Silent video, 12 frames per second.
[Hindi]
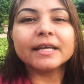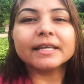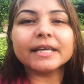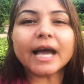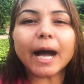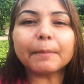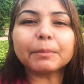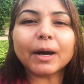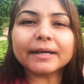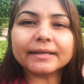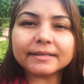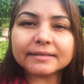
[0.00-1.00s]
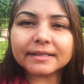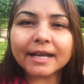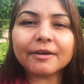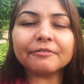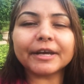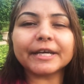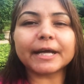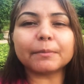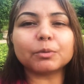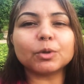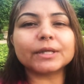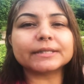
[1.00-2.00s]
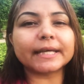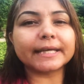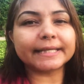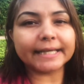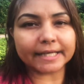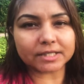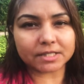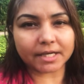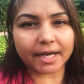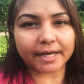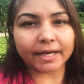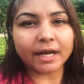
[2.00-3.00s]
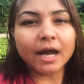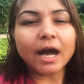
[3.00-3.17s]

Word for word: कि आपका कितना वेट आपको लगता है कि एक्स्ट्रा है